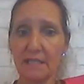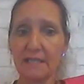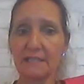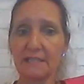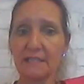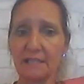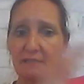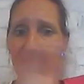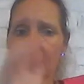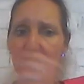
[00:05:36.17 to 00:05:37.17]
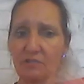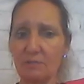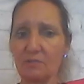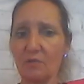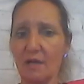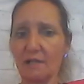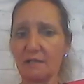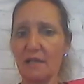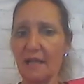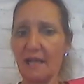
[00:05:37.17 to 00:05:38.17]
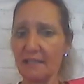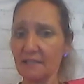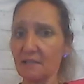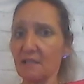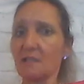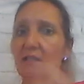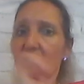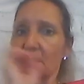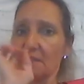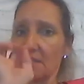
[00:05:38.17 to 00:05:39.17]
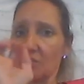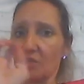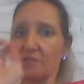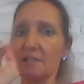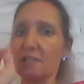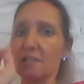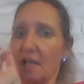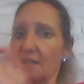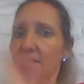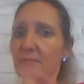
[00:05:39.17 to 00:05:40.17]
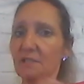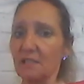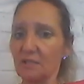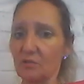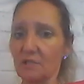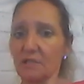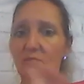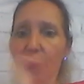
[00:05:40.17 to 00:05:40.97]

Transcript: Sich an den Mainstream zu halten, heißt, gesellschaftlich akzeptiert zu sein.